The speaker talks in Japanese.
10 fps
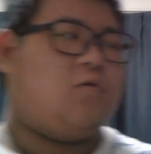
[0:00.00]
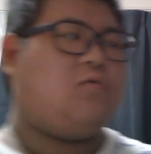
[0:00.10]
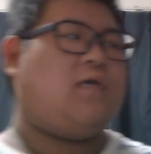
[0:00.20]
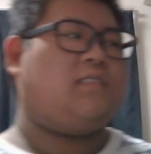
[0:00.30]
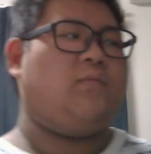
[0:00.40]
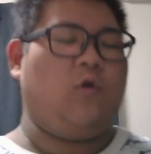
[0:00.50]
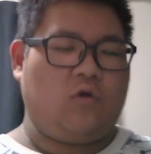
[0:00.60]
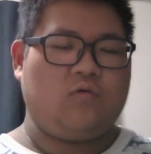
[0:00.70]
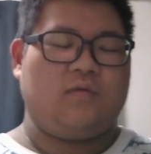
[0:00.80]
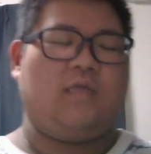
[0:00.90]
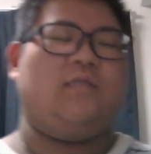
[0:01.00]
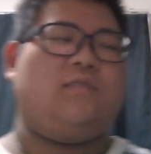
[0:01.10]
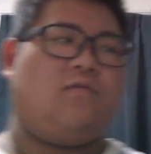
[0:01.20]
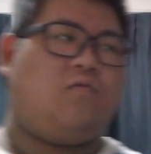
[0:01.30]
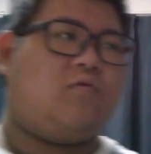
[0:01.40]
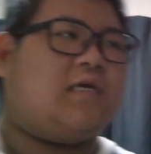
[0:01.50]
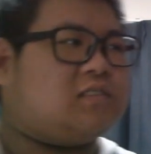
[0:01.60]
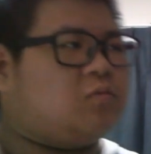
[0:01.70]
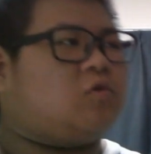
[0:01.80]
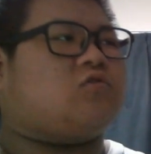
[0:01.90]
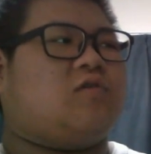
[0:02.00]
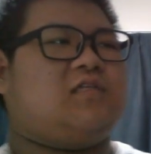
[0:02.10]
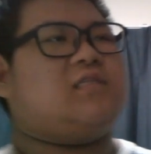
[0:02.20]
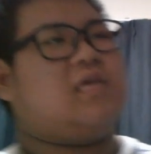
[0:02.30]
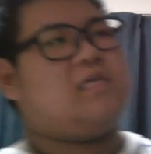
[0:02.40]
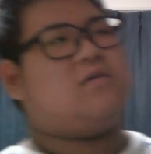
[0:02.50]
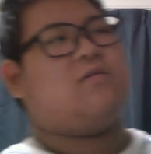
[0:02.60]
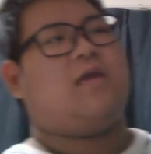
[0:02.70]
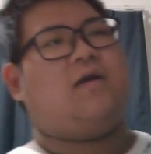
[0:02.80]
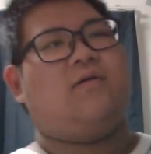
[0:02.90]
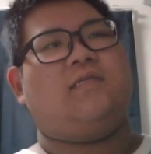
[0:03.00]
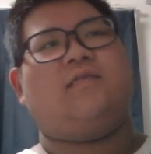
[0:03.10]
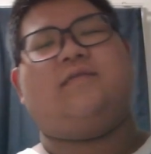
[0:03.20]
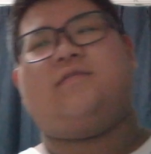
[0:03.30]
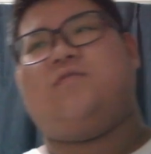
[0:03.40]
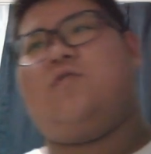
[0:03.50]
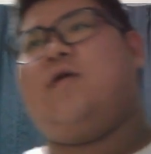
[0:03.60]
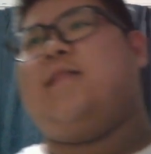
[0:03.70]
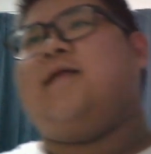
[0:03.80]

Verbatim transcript: 同じものなんですよ。同じものと言っていいくらい変わんないんですけど、